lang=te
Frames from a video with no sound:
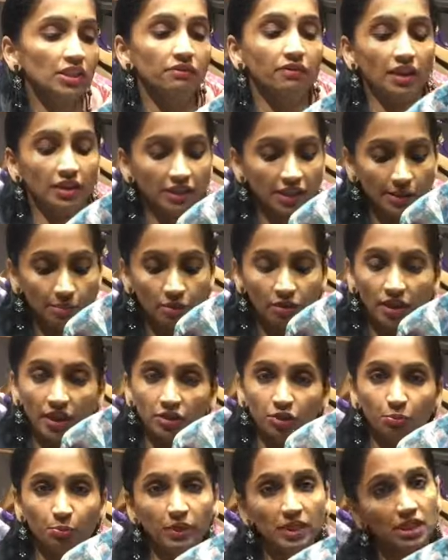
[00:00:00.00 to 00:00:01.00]
ఇది వన్ ట్రిపుల్
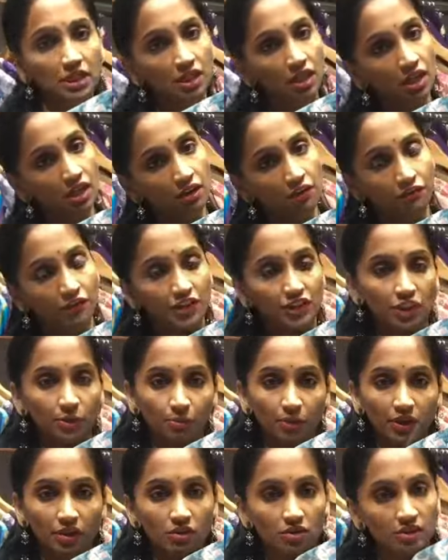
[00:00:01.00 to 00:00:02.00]
నైన్ రూపీస్ ఫ్రీ
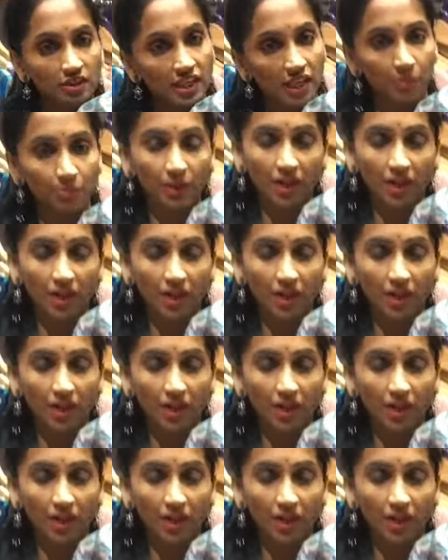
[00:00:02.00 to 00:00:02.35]
షిప్పింగ్ లో సేమ్